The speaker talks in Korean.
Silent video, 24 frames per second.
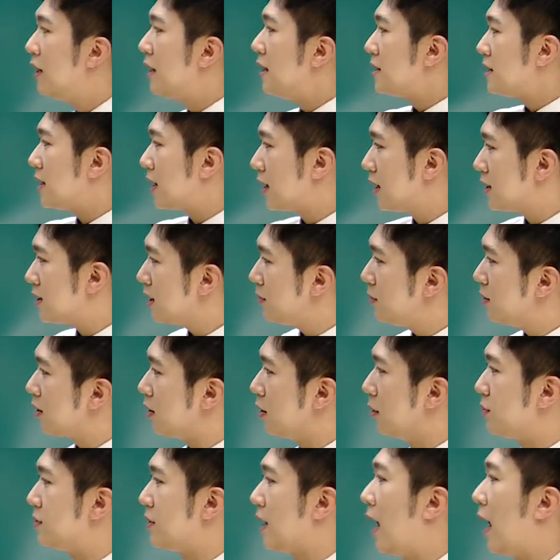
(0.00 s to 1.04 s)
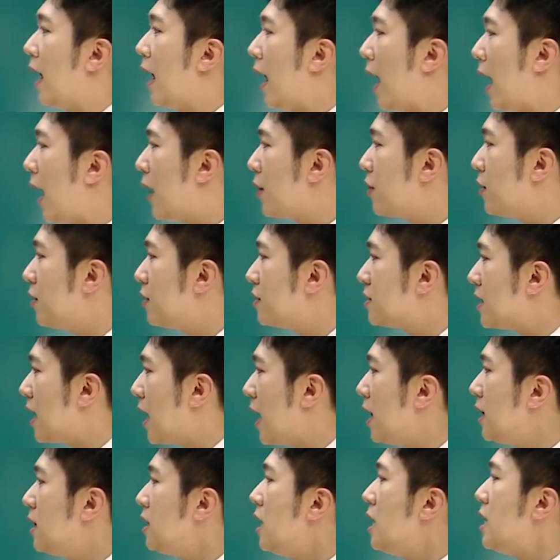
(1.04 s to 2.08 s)
자, 같이 한번 읽어봅시다. Other
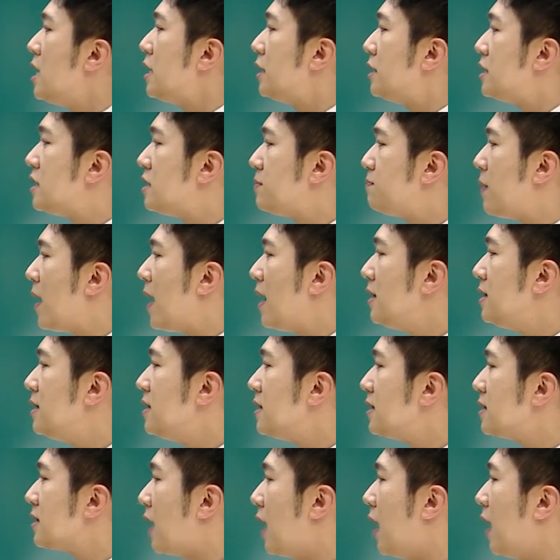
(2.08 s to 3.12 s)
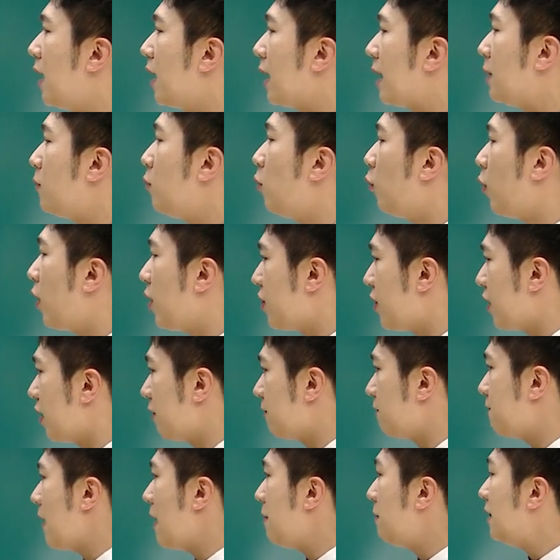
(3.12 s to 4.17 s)
than spending time with their
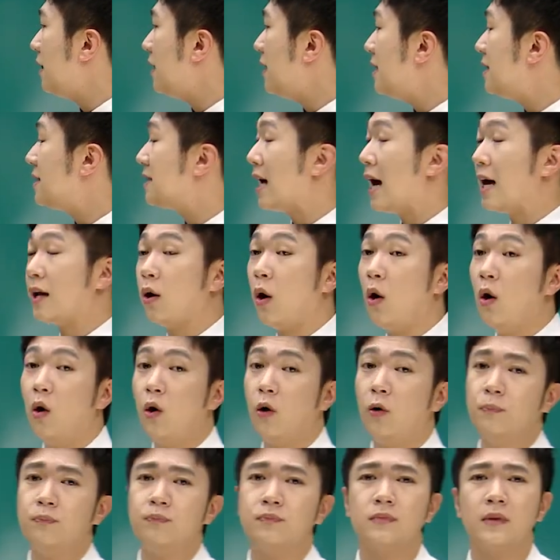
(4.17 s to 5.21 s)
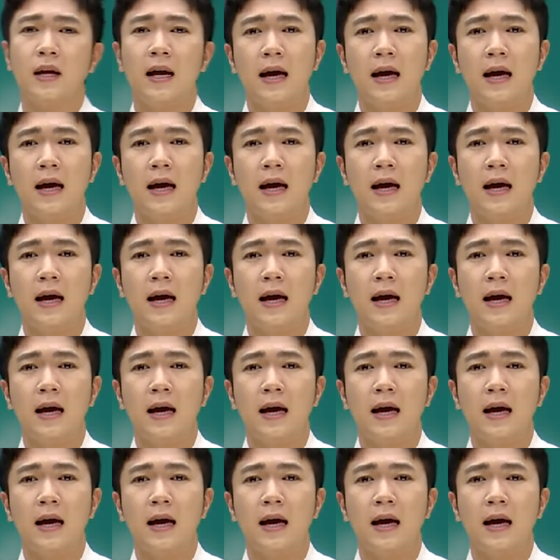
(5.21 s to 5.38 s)
families at home.